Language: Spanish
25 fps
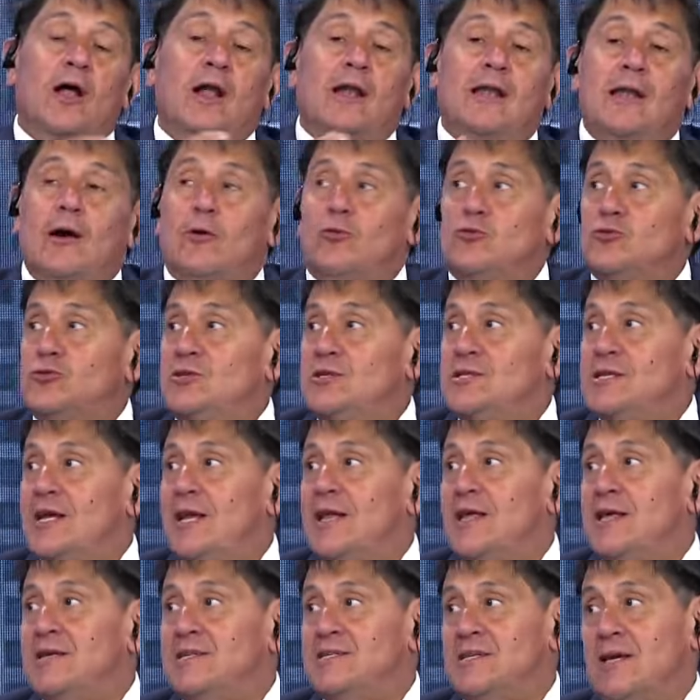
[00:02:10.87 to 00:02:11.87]
La justicia
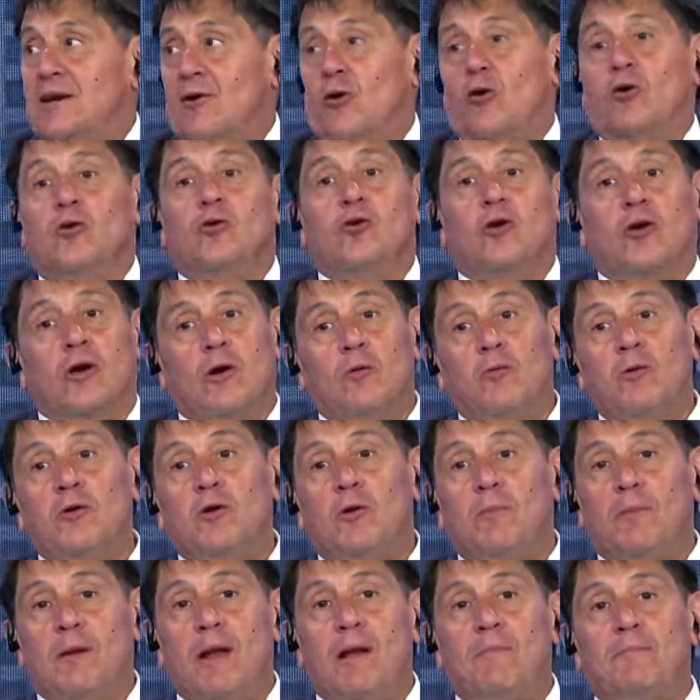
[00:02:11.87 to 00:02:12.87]
le dice, hijo, lo que es
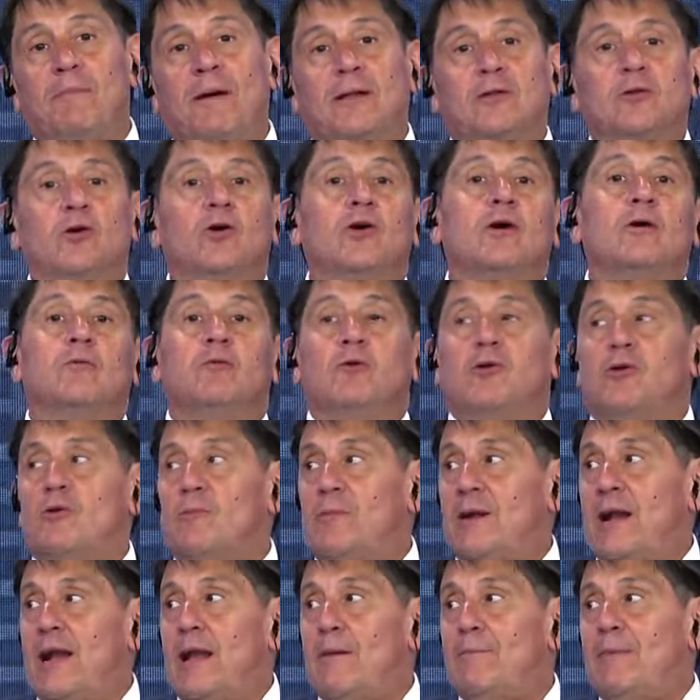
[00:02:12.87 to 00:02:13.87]
bueno para el pato es bueno
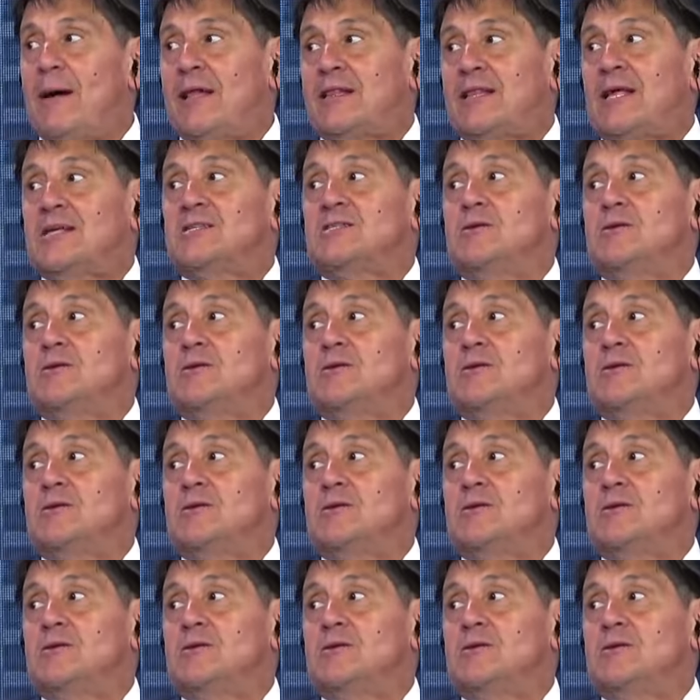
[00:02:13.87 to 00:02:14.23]
para la pata.